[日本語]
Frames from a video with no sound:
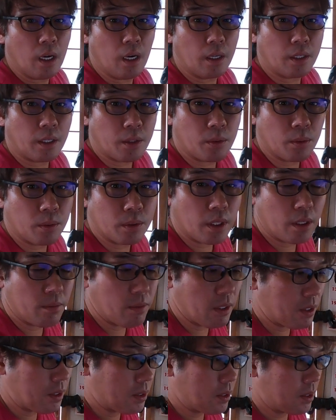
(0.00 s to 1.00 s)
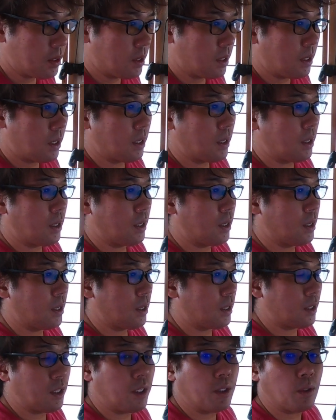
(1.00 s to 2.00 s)
ありがとうございます、
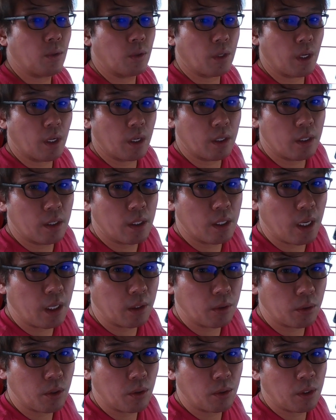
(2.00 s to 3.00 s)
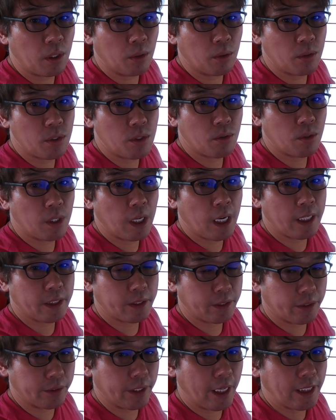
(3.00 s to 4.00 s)
えー、昨日ねあの去年のじゅうにが
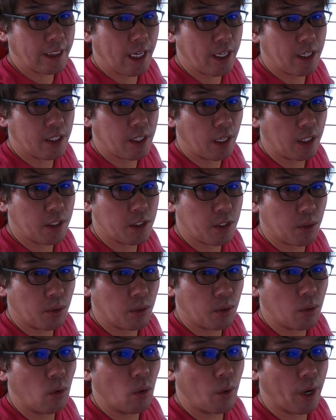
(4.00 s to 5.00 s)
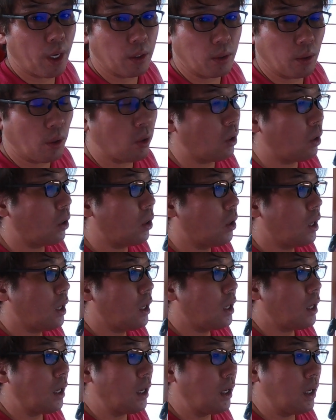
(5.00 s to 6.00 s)
つ朝日劇場公演の、
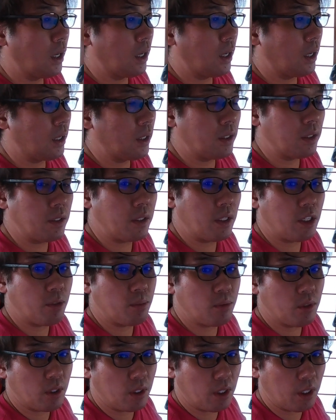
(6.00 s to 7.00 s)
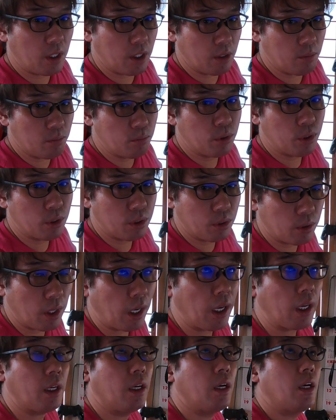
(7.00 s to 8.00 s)
えー、ディーブイディー
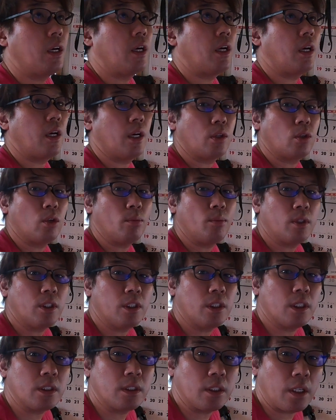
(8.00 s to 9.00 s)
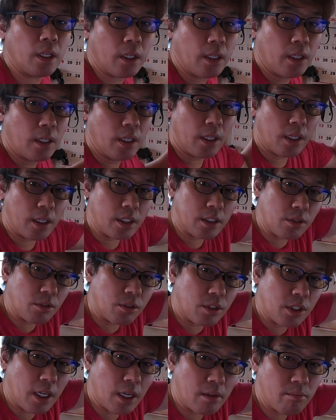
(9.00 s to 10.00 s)
ブルーレイ、えー、ともにですね、えー、
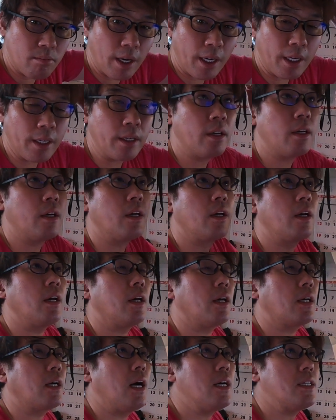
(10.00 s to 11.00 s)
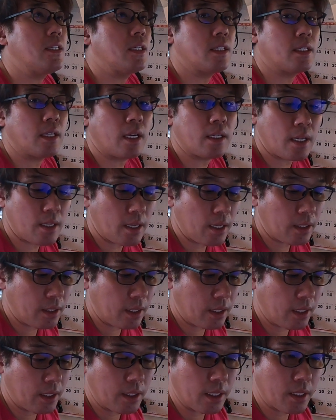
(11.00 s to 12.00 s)
通信販売、えー、開始させてい
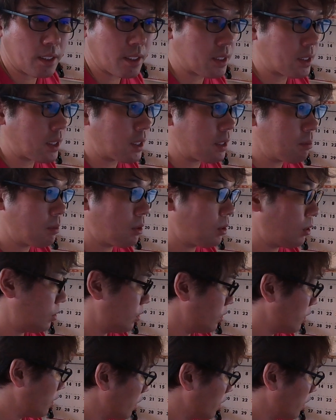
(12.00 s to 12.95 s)
ただいたんですけども、